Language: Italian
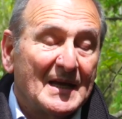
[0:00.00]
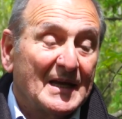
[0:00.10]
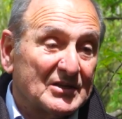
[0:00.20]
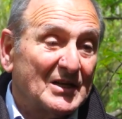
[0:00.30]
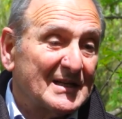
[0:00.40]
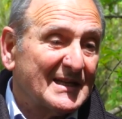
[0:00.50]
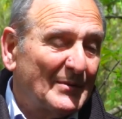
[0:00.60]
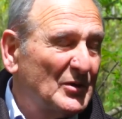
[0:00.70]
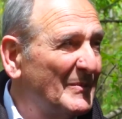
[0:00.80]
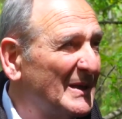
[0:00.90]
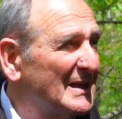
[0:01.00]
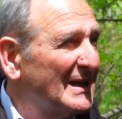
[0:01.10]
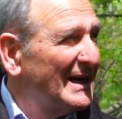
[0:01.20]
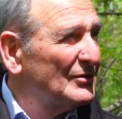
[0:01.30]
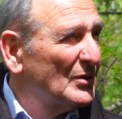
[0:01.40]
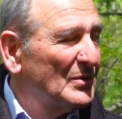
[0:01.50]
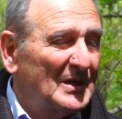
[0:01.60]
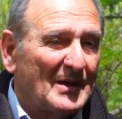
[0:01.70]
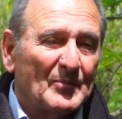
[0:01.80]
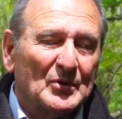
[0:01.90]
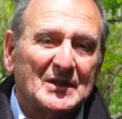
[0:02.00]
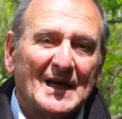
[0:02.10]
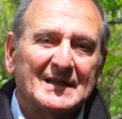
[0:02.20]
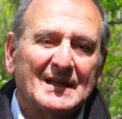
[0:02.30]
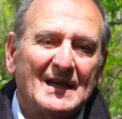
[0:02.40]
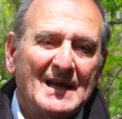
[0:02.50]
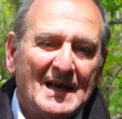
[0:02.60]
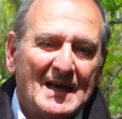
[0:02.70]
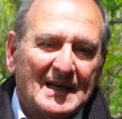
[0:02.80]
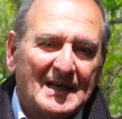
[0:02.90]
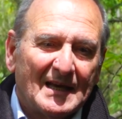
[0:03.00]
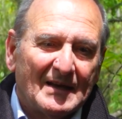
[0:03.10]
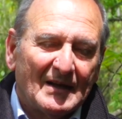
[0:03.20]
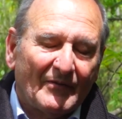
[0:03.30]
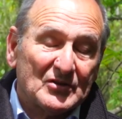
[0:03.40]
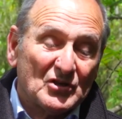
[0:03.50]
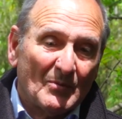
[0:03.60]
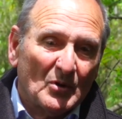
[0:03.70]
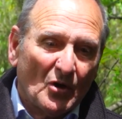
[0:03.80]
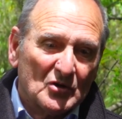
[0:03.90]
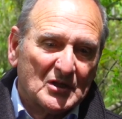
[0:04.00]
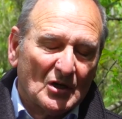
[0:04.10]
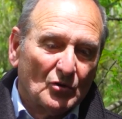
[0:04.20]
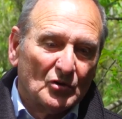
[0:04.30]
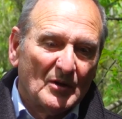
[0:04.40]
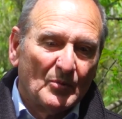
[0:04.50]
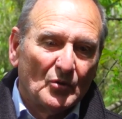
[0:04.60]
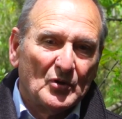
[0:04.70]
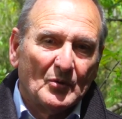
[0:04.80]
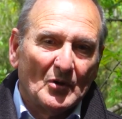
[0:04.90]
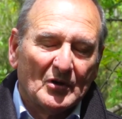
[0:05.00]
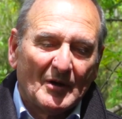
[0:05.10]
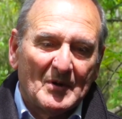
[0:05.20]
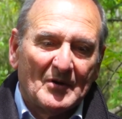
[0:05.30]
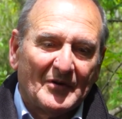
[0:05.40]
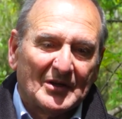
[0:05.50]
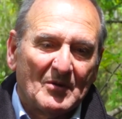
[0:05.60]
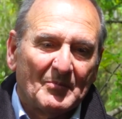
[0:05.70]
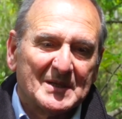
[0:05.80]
che ce ne stiamo dimenticando. Quindi è importante che facciamo nostro ancora di più di quello che abbiamo fatto in